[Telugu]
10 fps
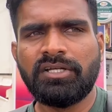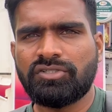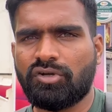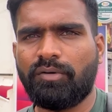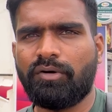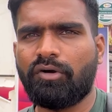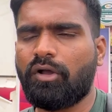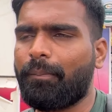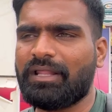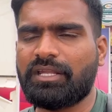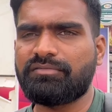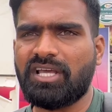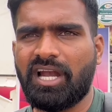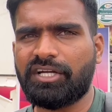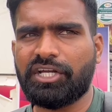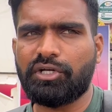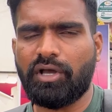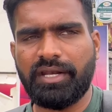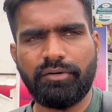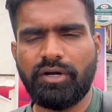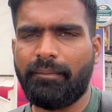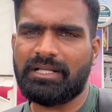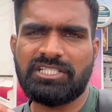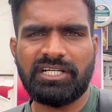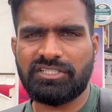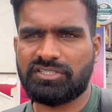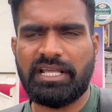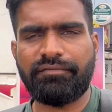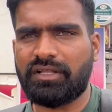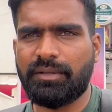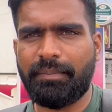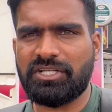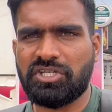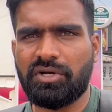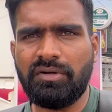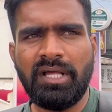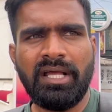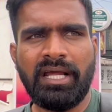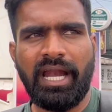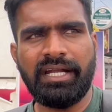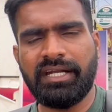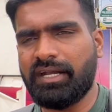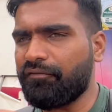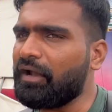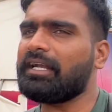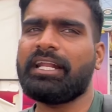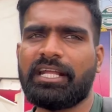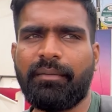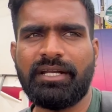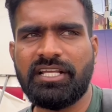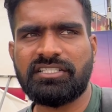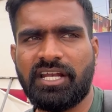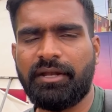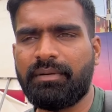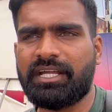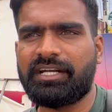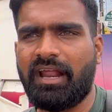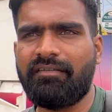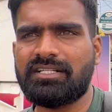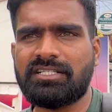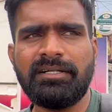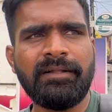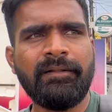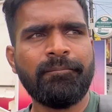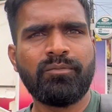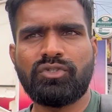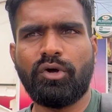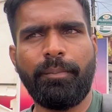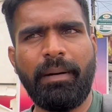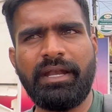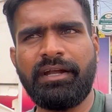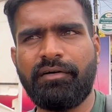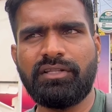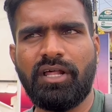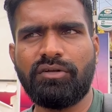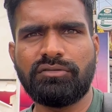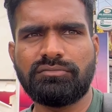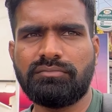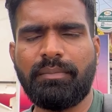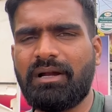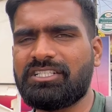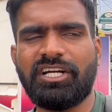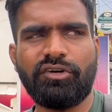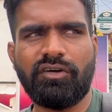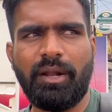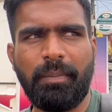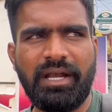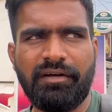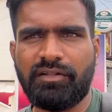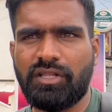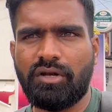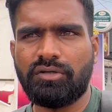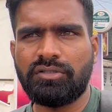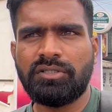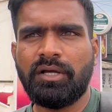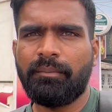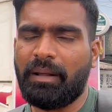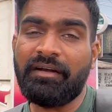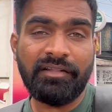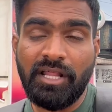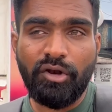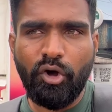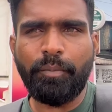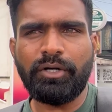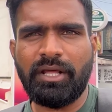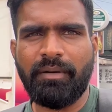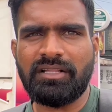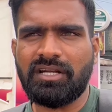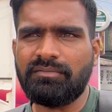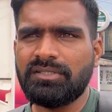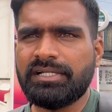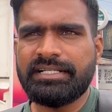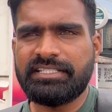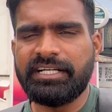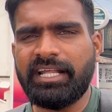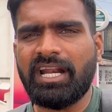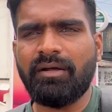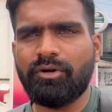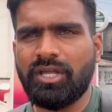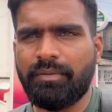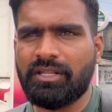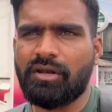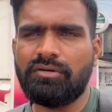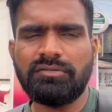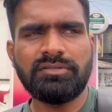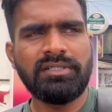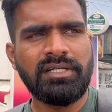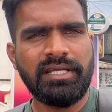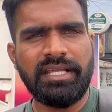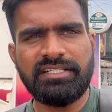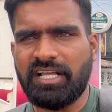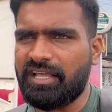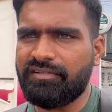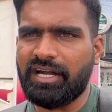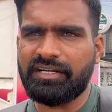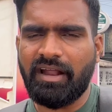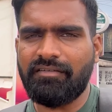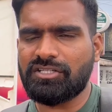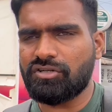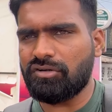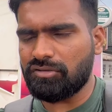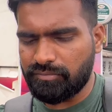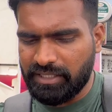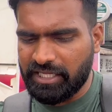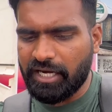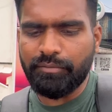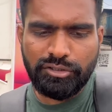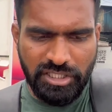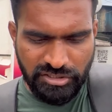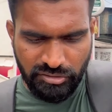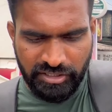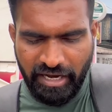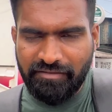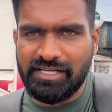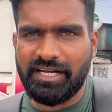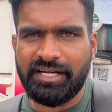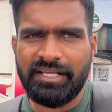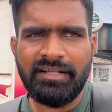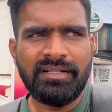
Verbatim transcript: సో ఒక పది నిమిషాలు అటు ఇటు అయినా కూడా మంచిగా సేఫ్గా దింపేసారు అండ్ డెఫినెట్లీ రికమెండ్ చేస్తాను నేను మీకు ఈ ట్రావెల్స్ సో పన్నెండు వందలు మీ బడ్జెట్ ఒకవేళ పన్నెండు వందలు పన్నెండు వందలు లోపు ఉంటే మాత్రం సీటర్లో పోయే బదులు ఈ సాయి విరాట్ ట్రావెల్స్లో మీరు టికెట్ బుక్ చేసుకుని ట్రావెల్ చేయండి